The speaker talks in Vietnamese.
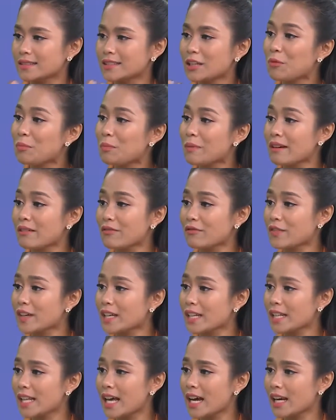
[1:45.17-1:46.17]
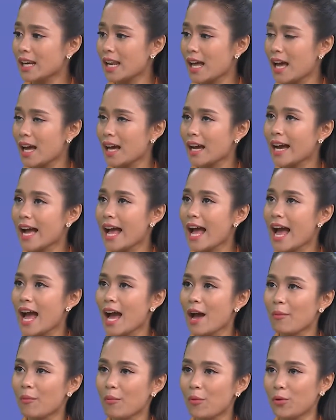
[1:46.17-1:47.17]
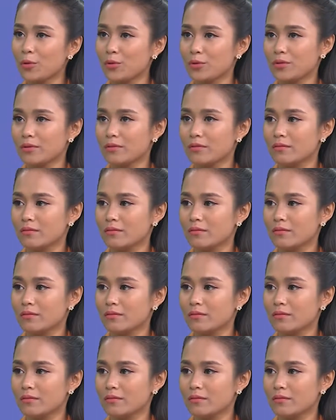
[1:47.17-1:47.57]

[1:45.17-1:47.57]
trong miệng vi đang là cả một